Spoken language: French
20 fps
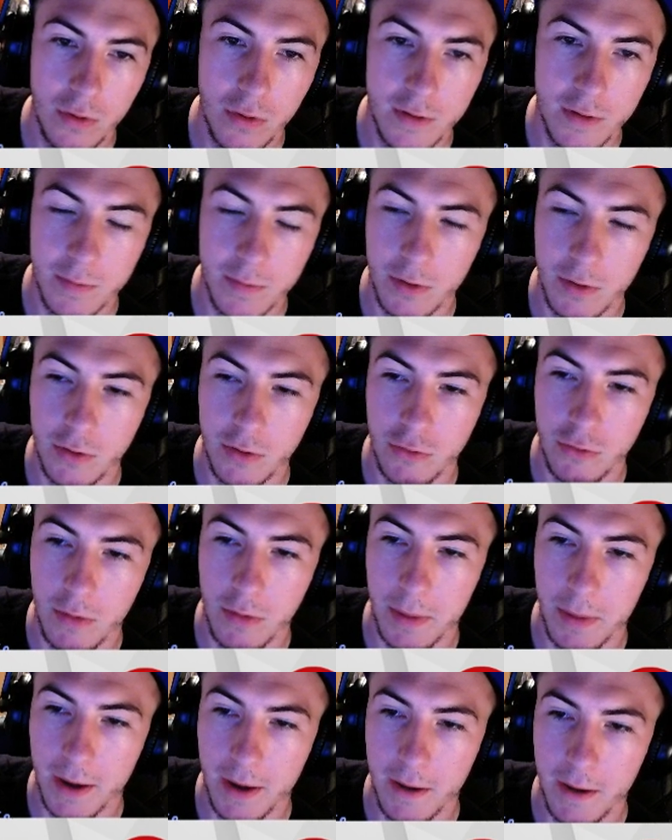Est-ce que tu es
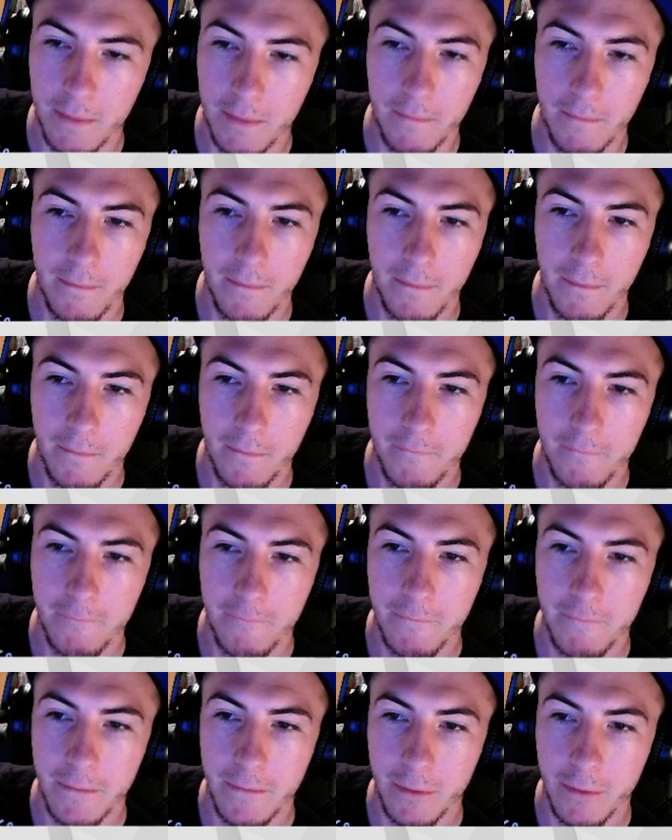prêt
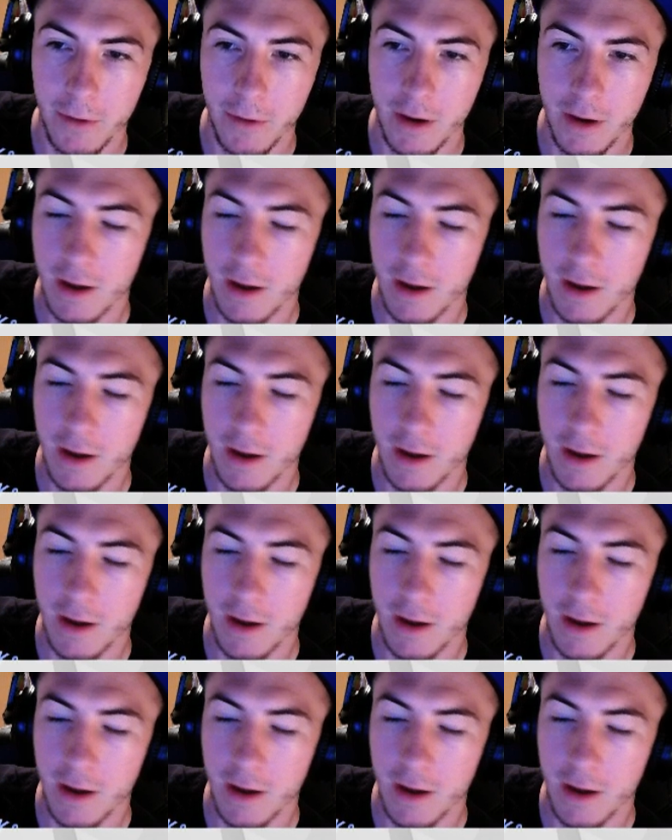oui.